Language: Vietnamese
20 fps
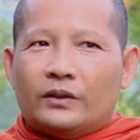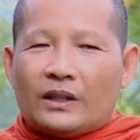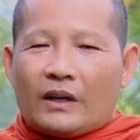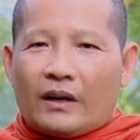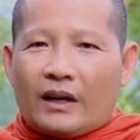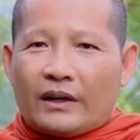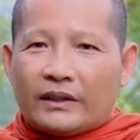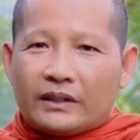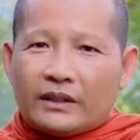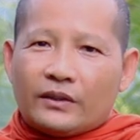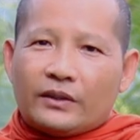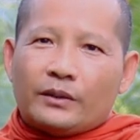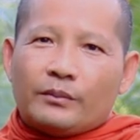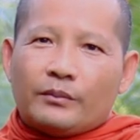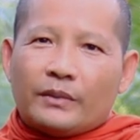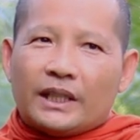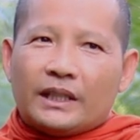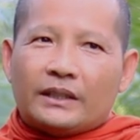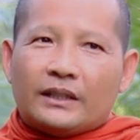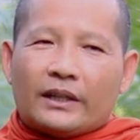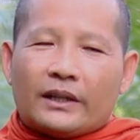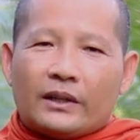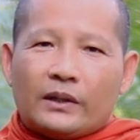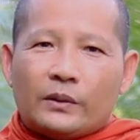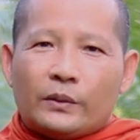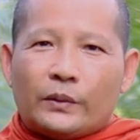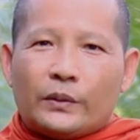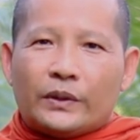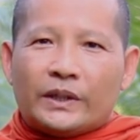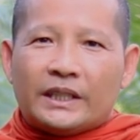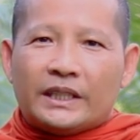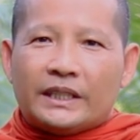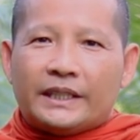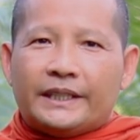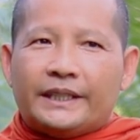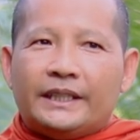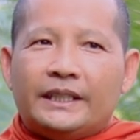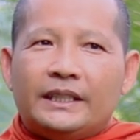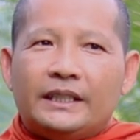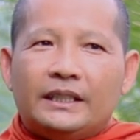đã hỏi tới sông bay từ khuôn
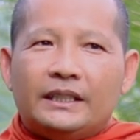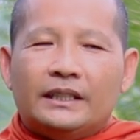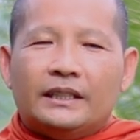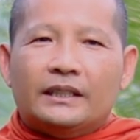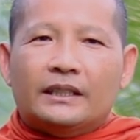dương